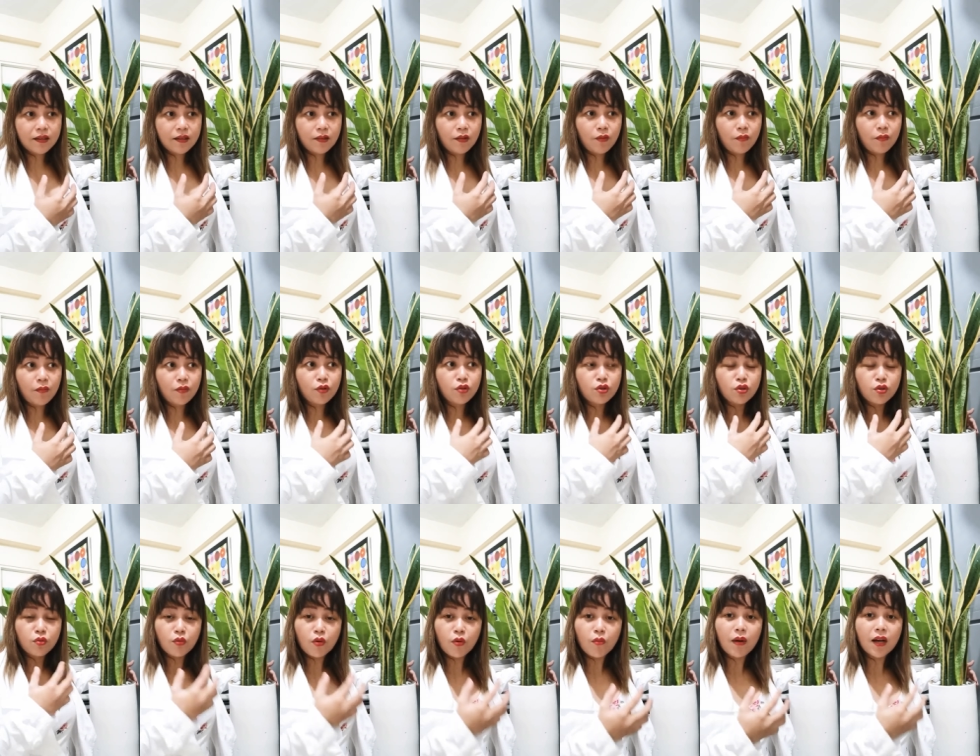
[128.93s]
o
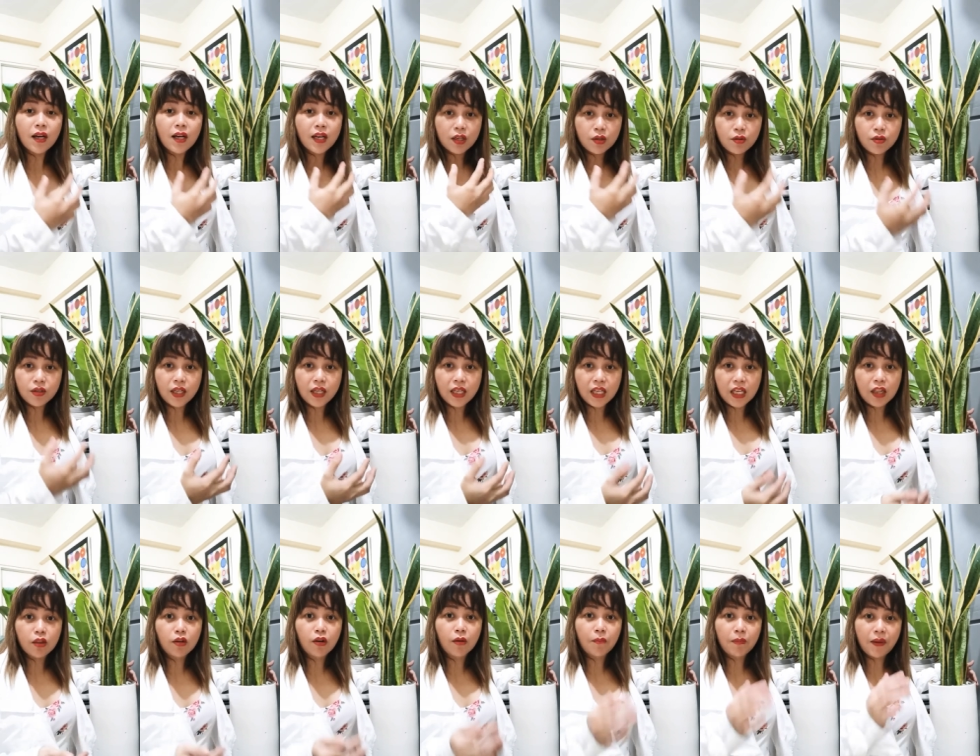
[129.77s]
gusto mong magkaroon ng
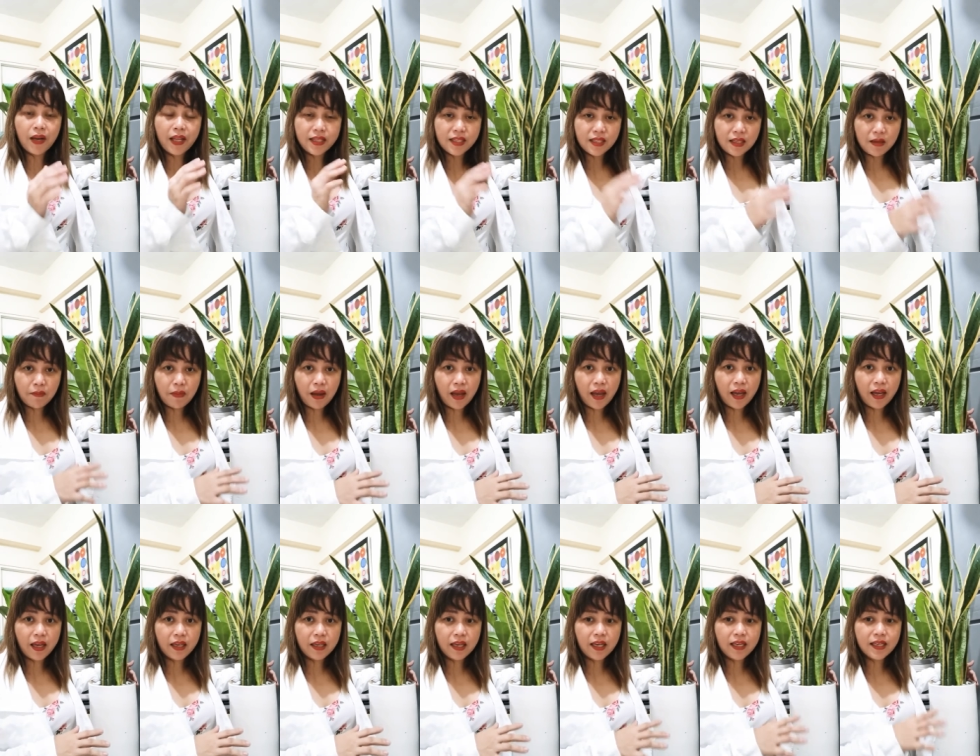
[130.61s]
indoor plant sa
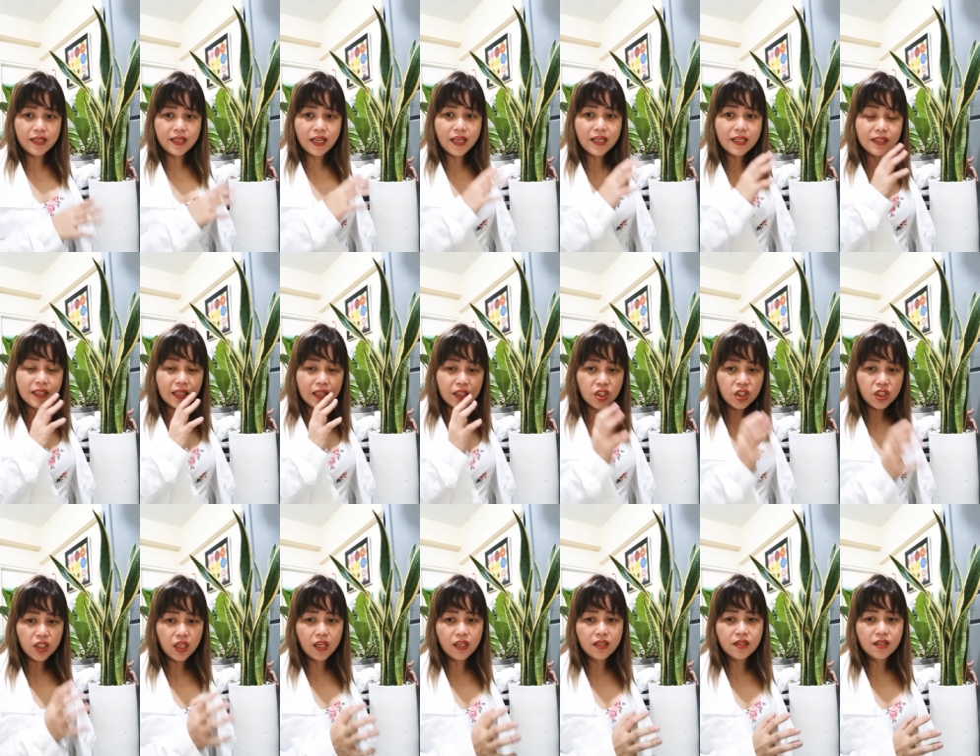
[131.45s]
bahay. I, I
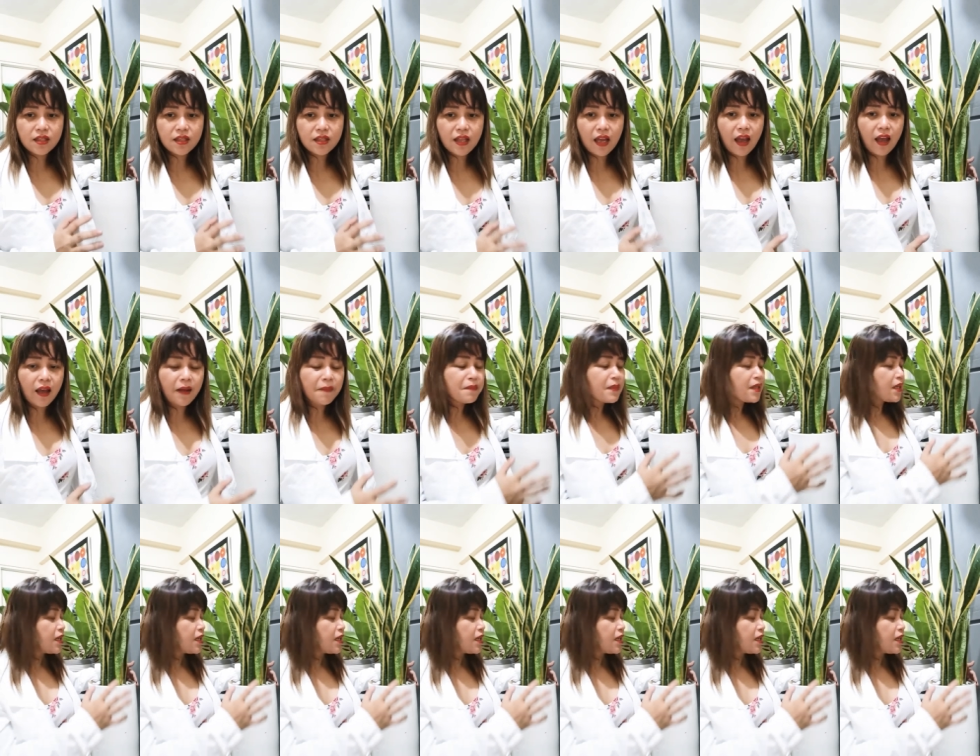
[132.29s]
suggest na